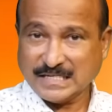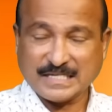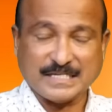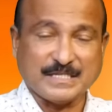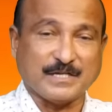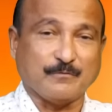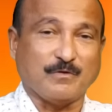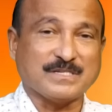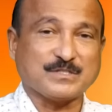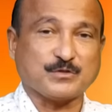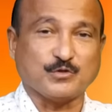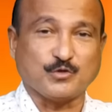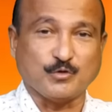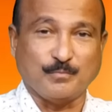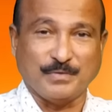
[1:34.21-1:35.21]
ரெண்டை
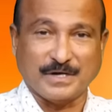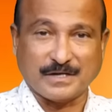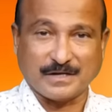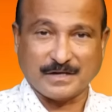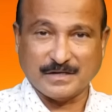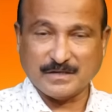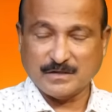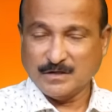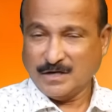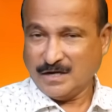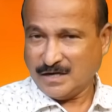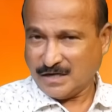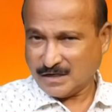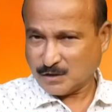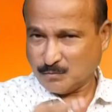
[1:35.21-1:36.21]
வாசித்து பாருங்கள்
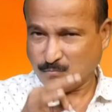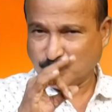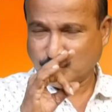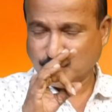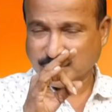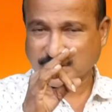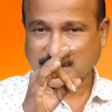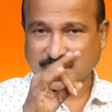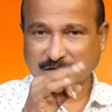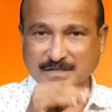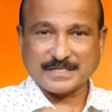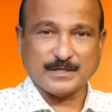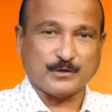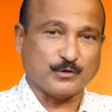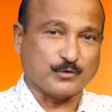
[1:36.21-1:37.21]
அங்கே மூணு
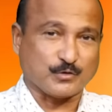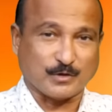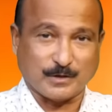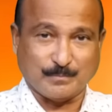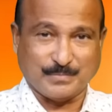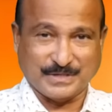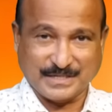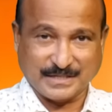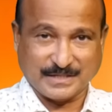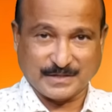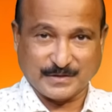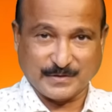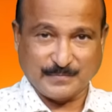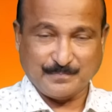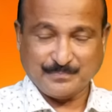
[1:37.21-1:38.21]
காரியத்தை
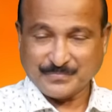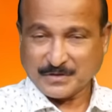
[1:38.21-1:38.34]
சொல்லப்பட்டிருக்கிறது